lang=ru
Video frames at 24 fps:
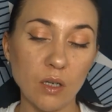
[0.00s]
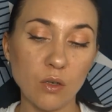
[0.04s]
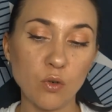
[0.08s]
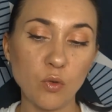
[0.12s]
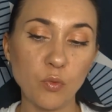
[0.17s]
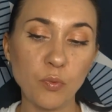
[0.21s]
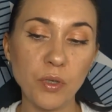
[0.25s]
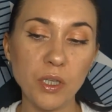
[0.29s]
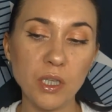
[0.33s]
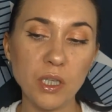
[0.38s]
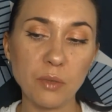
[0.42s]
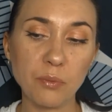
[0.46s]

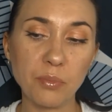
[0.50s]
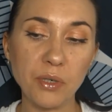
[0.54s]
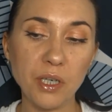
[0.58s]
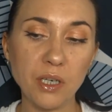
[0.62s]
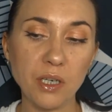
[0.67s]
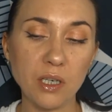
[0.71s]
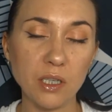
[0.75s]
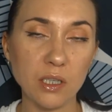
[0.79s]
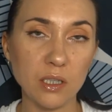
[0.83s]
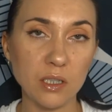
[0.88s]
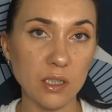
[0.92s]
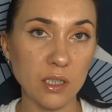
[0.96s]
Купила,
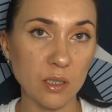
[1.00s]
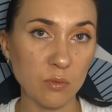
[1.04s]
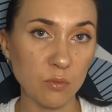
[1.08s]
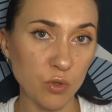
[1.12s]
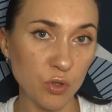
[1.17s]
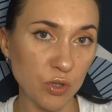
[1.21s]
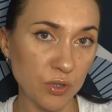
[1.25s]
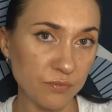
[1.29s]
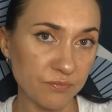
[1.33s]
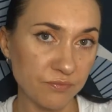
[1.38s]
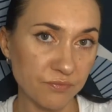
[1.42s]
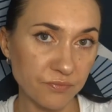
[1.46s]
приехала
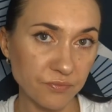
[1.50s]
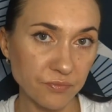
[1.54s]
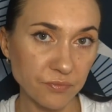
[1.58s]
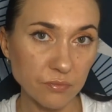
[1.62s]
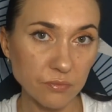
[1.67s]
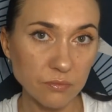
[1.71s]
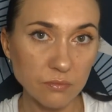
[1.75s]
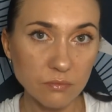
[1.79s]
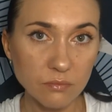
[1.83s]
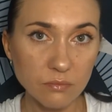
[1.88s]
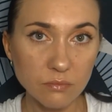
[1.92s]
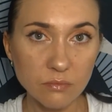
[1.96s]
домой,
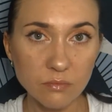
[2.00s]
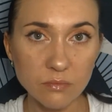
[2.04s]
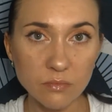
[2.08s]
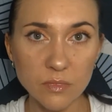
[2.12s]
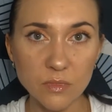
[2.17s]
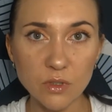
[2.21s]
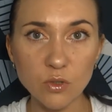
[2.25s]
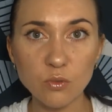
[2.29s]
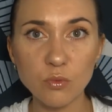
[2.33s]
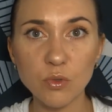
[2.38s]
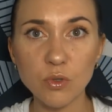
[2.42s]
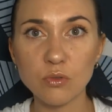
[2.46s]

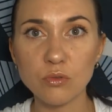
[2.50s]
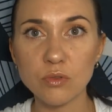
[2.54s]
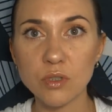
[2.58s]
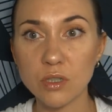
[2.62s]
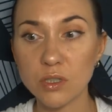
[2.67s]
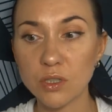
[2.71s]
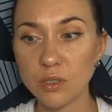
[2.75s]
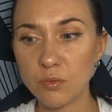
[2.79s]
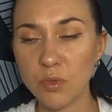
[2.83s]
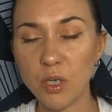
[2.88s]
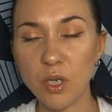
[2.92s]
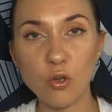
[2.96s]
думаю,
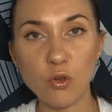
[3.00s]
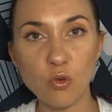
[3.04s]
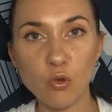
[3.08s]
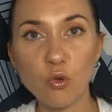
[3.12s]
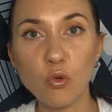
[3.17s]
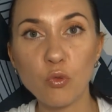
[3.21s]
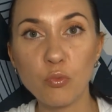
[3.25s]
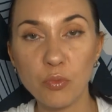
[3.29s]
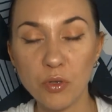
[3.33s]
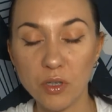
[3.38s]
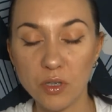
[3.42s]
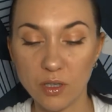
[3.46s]
зачем я ее
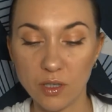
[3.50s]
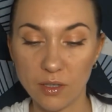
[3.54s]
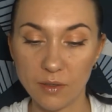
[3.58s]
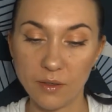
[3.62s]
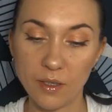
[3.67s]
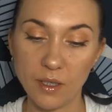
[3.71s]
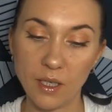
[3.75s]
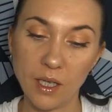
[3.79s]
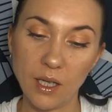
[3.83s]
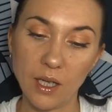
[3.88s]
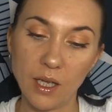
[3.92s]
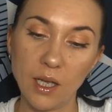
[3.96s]
купила.
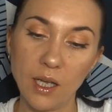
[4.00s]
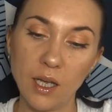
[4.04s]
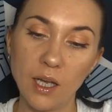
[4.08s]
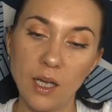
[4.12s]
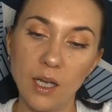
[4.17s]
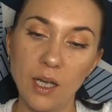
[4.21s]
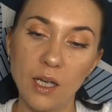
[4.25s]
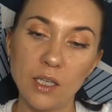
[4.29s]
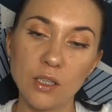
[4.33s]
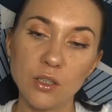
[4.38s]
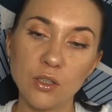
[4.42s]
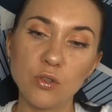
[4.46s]

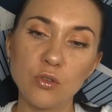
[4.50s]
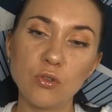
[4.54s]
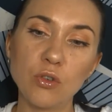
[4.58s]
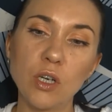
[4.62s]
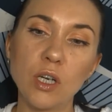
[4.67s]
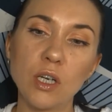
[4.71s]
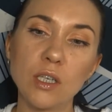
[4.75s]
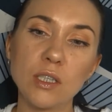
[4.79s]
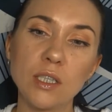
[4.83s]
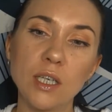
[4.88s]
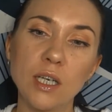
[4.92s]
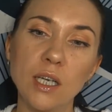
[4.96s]
Но
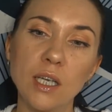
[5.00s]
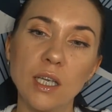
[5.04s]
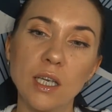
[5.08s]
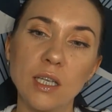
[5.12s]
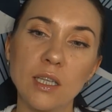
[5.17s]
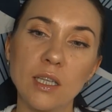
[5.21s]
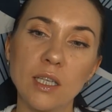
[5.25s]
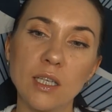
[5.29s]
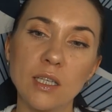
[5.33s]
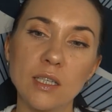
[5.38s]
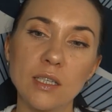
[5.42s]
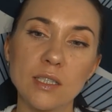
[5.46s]
когда я
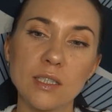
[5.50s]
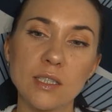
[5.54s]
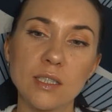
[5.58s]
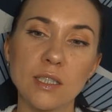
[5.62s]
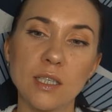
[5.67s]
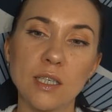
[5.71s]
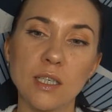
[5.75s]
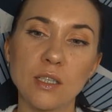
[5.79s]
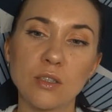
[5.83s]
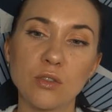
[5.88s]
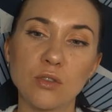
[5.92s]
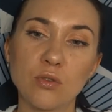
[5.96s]

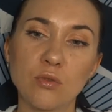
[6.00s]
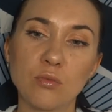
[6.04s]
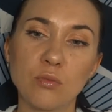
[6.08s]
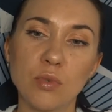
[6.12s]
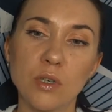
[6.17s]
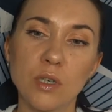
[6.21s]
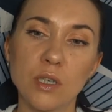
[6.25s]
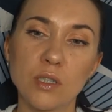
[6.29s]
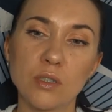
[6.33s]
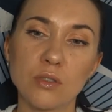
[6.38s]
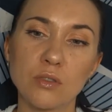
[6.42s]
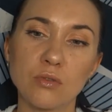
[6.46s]
нанесла эту
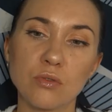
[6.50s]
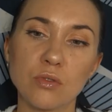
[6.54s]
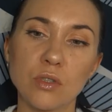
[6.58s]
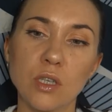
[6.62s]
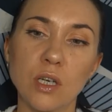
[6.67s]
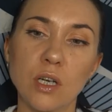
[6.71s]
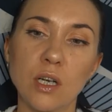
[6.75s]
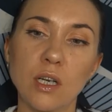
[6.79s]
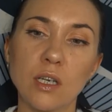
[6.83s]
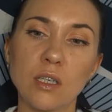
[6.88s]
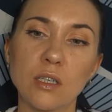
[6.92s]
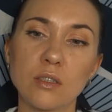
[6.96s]
базу
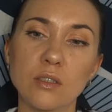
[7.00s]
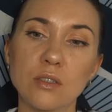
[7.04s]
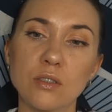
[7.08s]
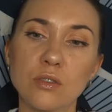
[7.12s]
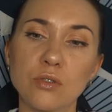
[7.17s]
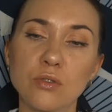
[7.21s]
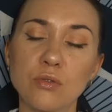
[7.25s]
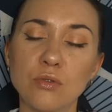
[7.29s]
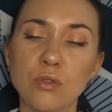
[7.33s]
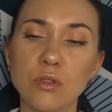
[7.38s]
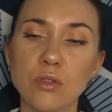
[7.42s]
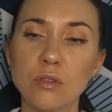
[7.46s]
на
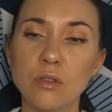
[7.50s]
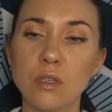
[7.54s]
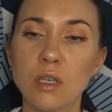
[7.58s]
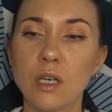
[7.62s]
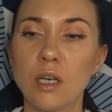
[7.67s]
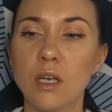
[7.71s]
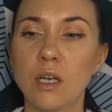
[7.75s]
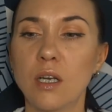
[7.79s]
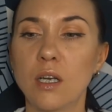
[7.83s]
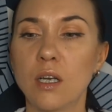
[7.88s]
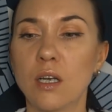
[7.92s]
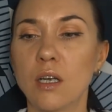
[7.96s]
лицо,
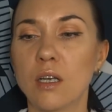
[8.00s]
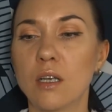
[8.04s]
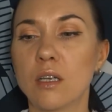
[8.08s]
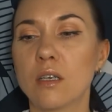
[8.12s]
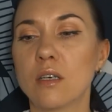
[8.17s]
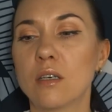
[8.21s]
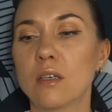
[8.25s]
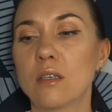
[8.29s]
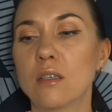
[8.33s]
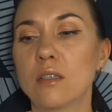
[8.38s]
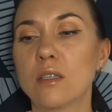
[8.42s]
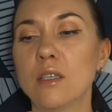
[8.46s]

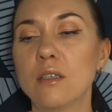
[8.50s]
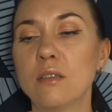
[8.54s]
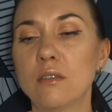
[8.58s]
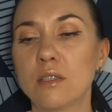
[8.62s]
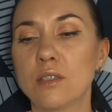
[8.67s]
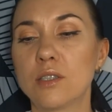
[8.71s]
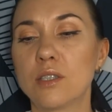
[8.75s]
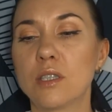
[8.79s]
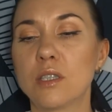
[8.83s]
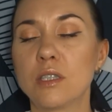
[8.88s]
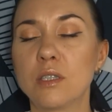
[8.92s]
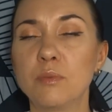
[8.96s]

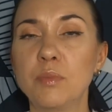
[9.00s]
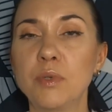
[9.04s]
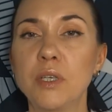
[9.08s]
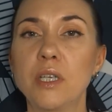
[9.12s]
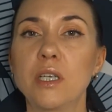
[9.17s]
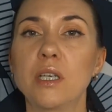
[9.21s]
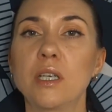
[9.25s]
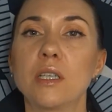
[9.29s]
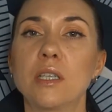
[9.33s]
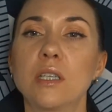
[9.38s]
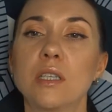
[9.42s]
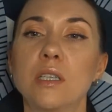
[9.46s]
Девочки,
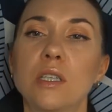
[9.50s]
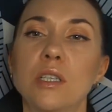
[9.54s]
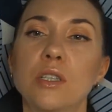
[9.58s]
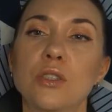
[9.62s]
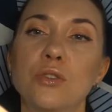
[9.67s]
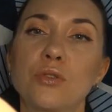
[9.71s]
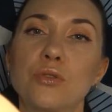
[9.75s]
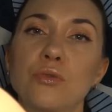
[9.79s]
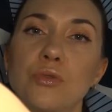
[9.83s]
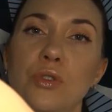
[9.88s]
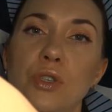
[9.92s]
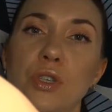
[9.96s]
теперь я
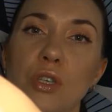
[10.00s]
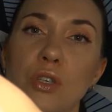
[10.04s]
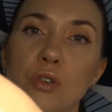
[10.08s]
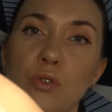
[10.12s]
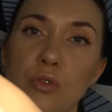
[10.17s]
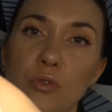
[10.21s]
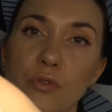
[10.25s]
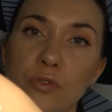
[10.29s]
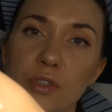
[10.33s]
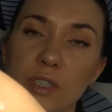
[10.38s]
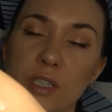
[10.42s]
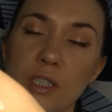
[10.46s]
наношу
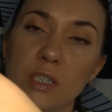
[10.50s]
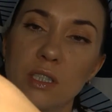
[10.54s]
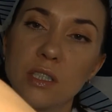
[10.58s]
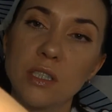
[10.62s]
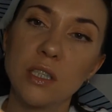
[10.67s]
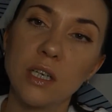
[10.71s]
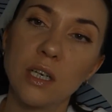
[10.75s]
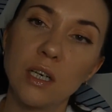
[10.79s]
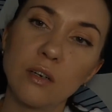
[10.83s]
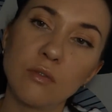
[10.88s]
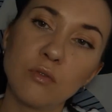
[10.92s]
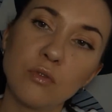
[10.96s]
ее
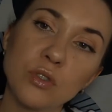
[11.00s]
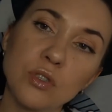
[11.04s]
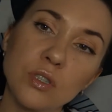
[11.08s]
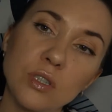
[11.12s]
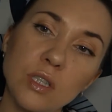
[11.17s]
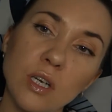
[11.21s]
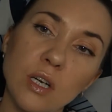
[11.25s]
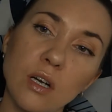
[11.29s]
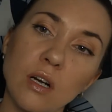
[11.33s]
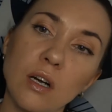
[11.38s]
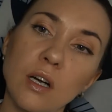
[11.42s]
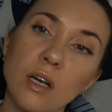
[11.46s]
всегда вот
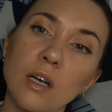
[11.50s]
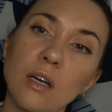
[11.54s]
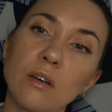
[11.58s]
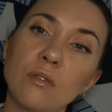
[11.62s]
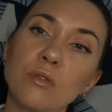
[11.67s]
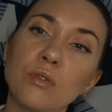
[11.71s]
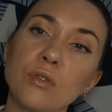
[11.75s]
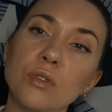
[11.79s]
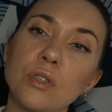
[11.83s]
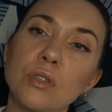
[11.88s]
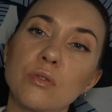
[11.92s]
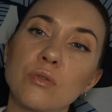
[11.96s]
такая
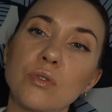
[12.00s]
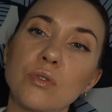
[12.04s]
вот